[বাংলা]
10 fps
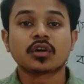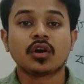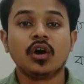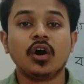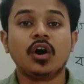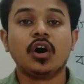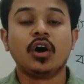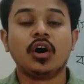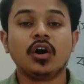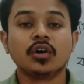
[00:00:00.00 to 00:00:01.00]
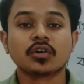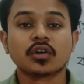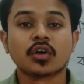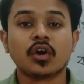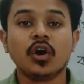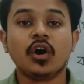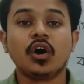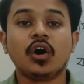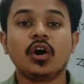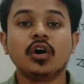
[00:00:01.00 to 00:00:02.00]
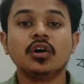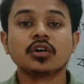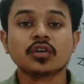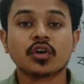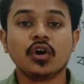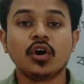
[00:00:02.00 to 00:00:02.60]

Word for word: খ গ ঘ